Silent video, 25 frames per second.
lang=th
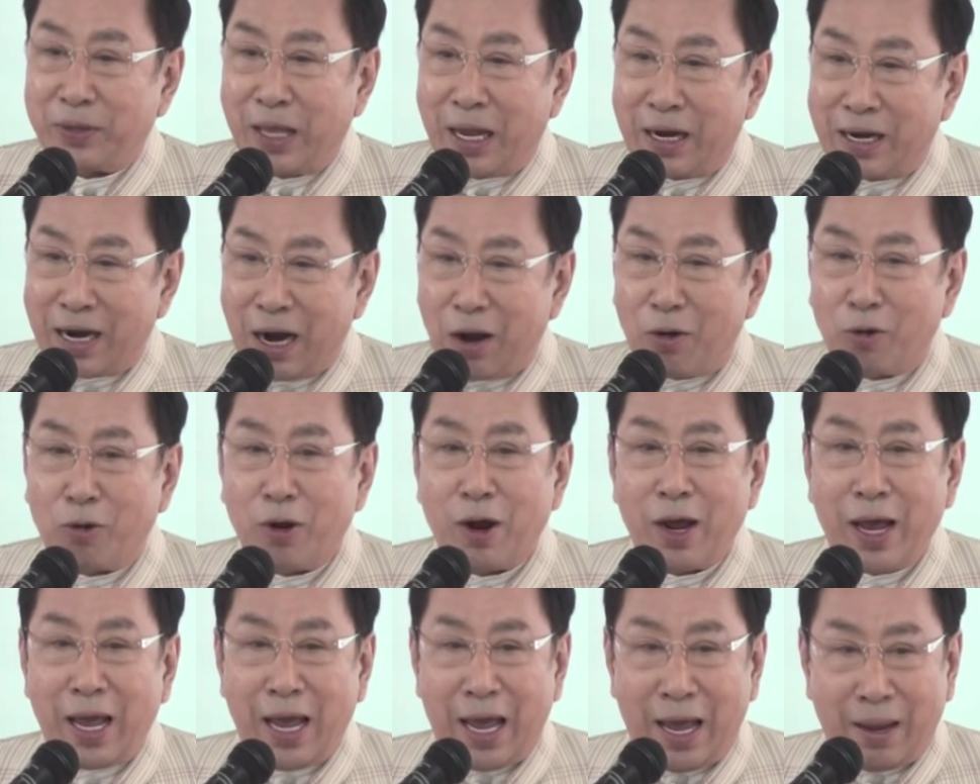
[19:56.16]
แต่เรา
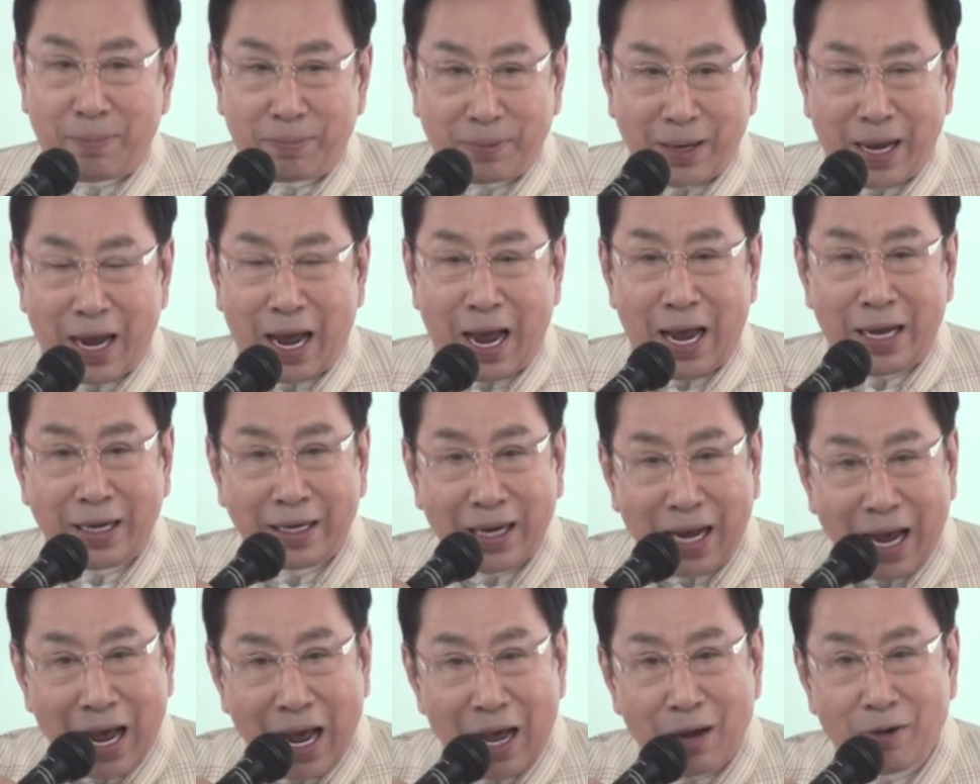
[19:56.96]
ก็แอบขาย
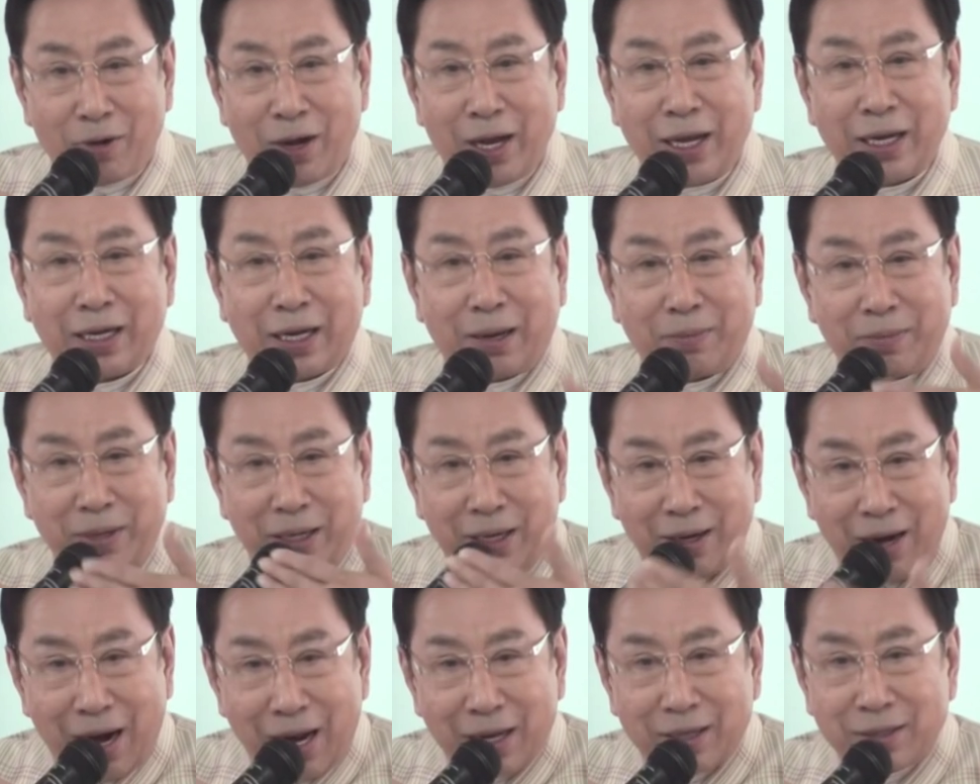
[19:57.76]
ข้าวให้กับ
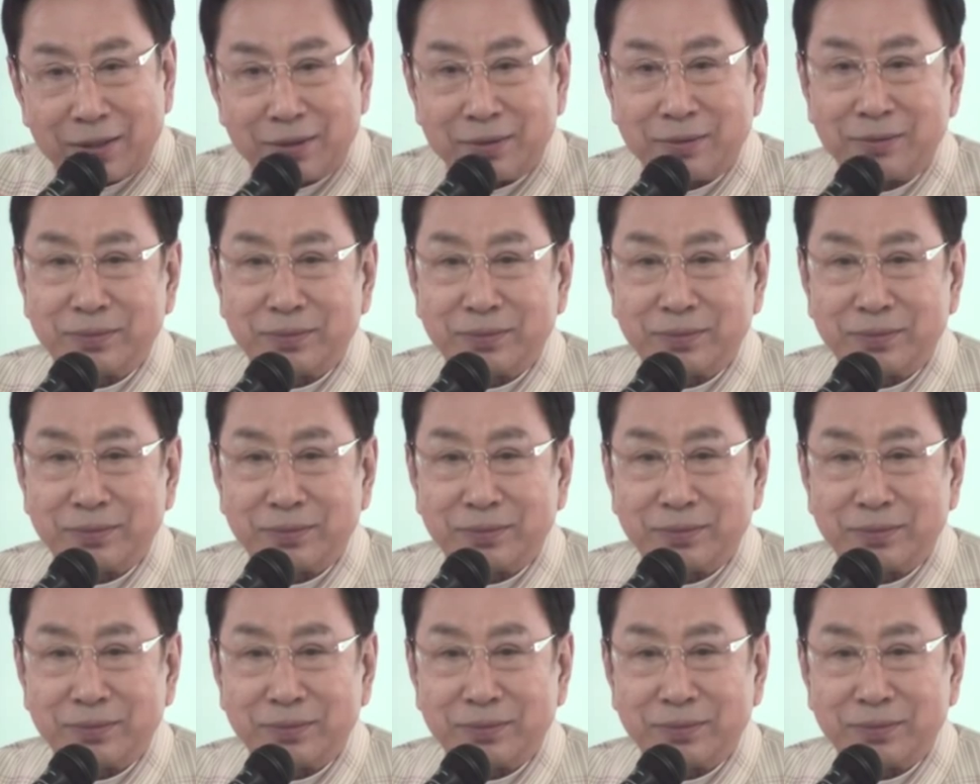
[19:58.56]
อิรัก